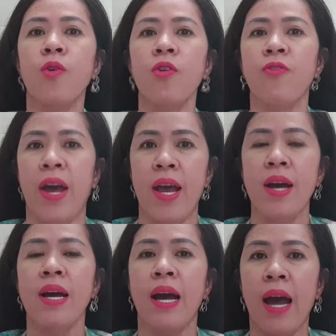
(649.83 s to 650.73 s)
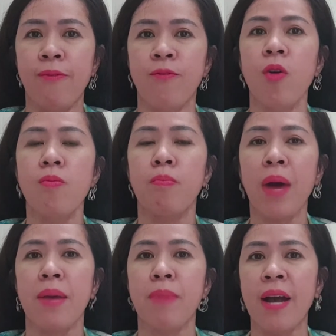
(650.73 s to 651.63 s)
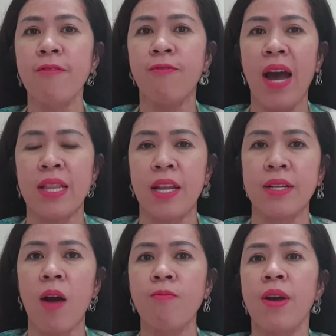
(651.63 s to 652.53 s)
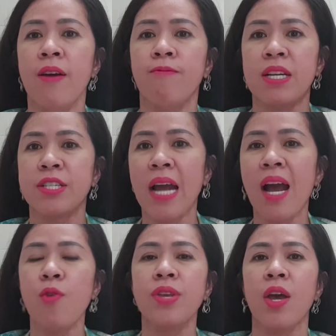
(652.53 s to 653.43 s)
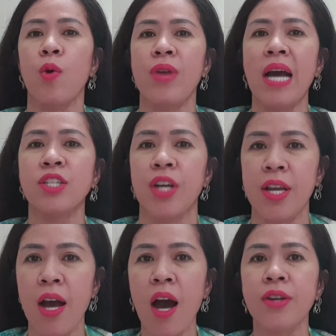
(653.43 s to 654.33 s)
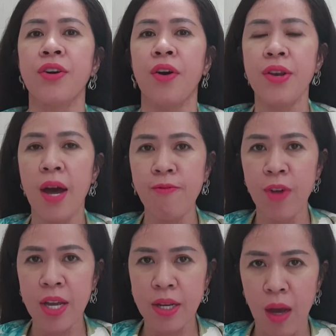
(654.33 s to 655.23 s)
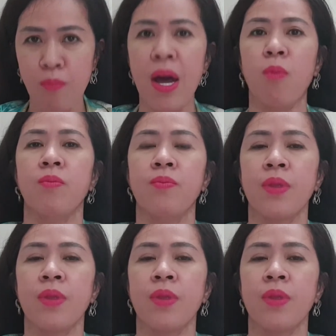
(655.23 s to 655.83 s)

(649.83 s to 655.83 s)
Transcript: vui vẻ hạnh phúc may mắn và thành công và trao nhiều giá trị hơn nữa đến với cộng đồng